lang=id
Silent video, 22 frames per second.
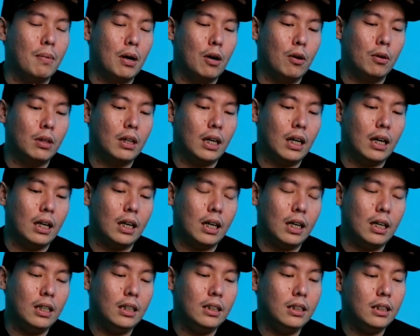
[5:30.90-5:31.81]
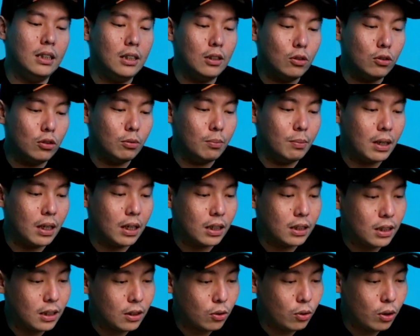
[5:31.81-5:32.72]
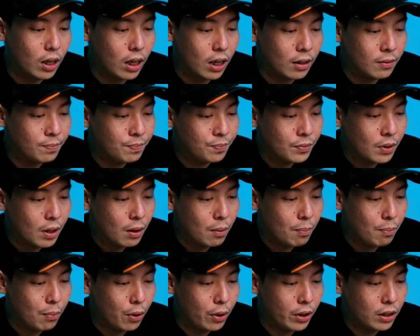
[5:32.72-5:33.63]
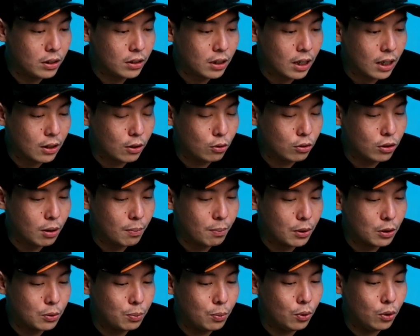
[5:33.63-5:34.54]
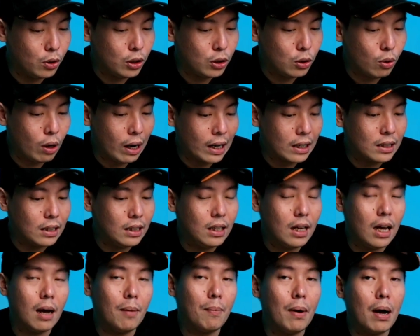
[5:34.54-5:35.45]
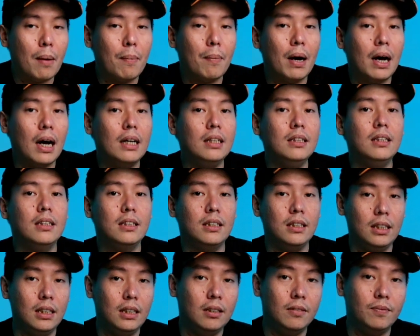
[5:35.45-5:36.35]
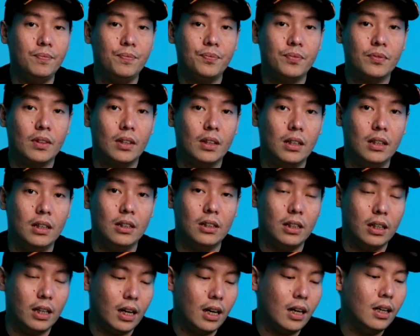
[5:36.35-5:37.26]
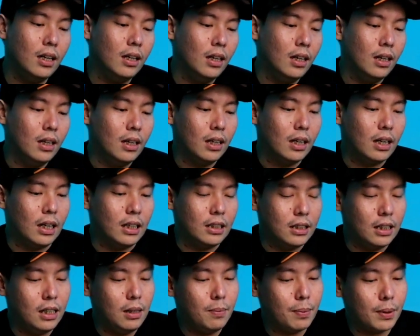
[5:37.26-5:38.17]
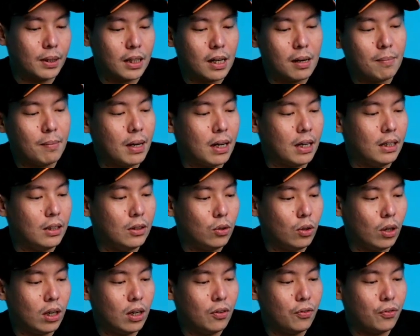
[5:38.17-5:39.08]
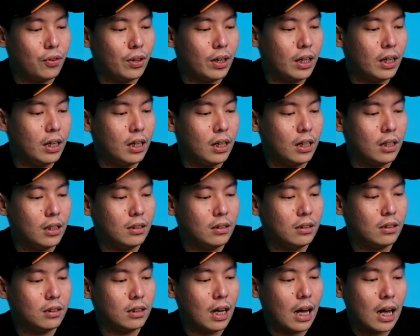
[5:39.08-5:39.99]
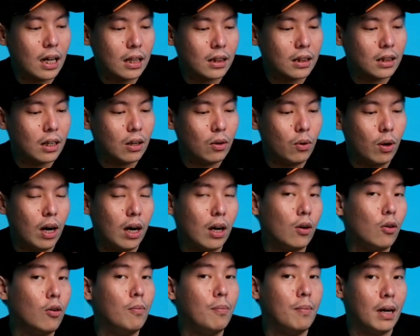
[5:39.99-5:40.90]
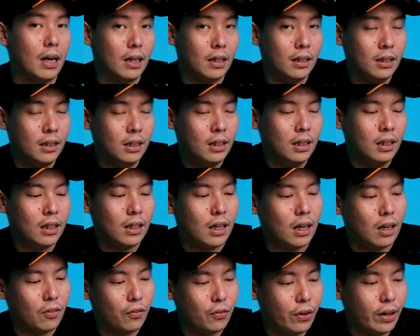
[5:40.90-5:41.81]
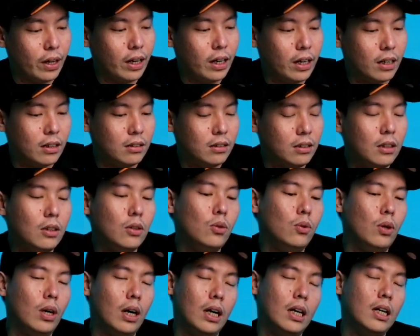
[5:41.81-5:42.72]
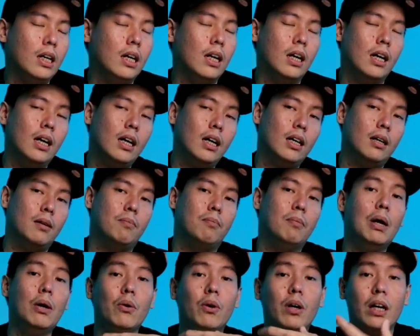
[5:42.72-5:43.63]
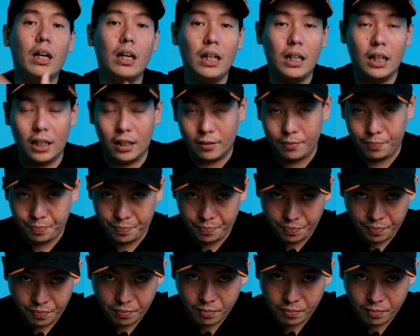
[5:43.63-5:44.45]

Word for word: gue mau tekankan di sini tuh sebenarnya tuh yang poin 1 sampai 10 itu artinya apa-apa aja sih gitu ya. Nah, jadi pertama itu ada fragrance atau aroma. Nah, fragrance itu adalah bau kering.